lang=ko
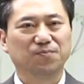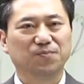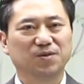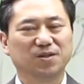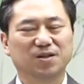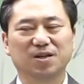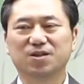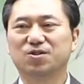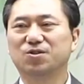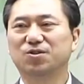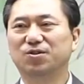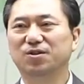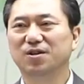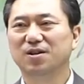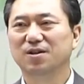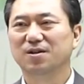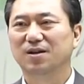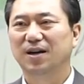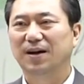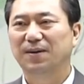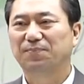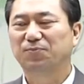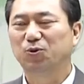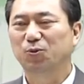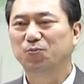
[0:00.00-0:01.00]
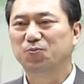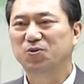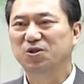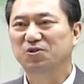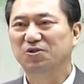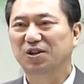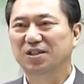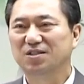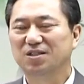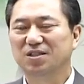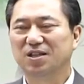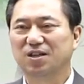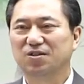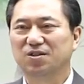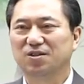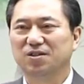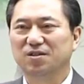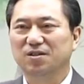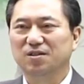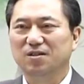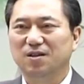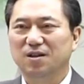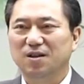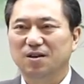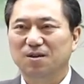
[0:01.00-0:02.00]
그래서 아토피
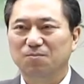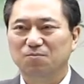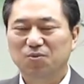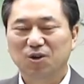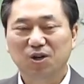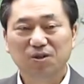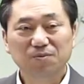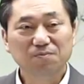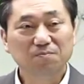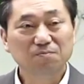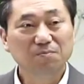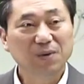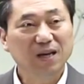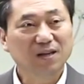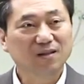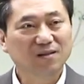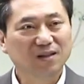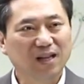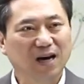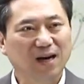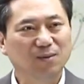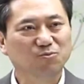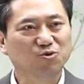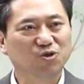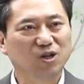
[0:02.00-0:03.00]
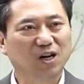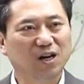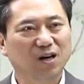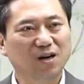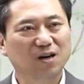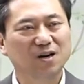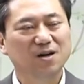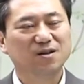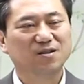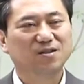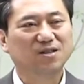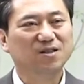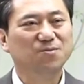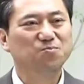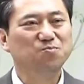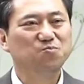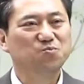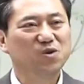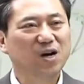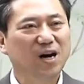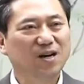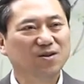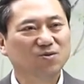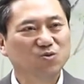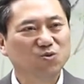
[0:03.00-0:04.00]
환자들은 편백나무나
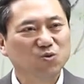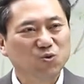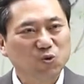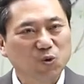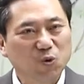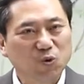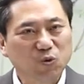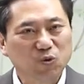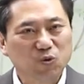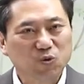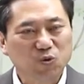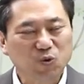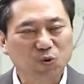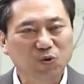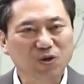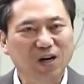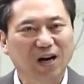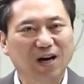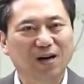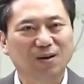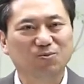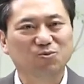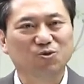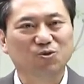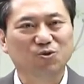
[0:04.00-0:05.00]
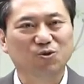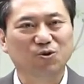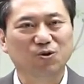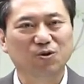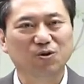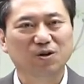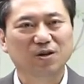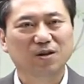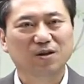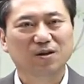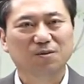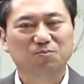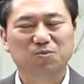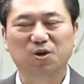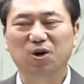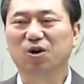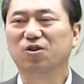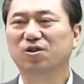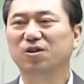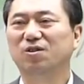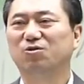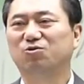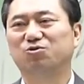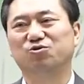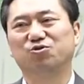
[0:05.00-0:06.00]
금강송 소나무로
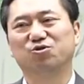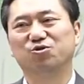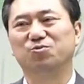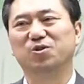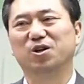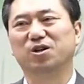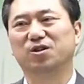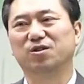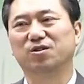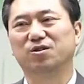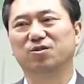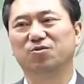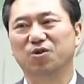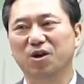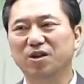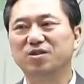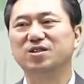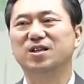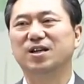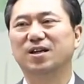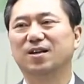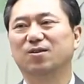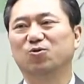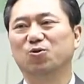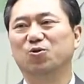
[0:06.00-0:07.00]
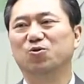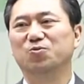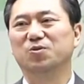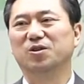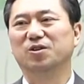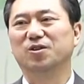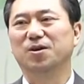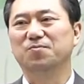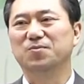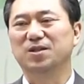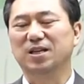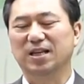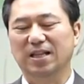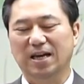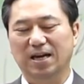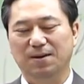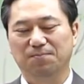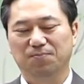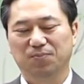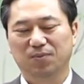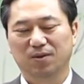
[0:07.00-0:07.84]
벽을 두르면 굉장히 도움이 됩니다.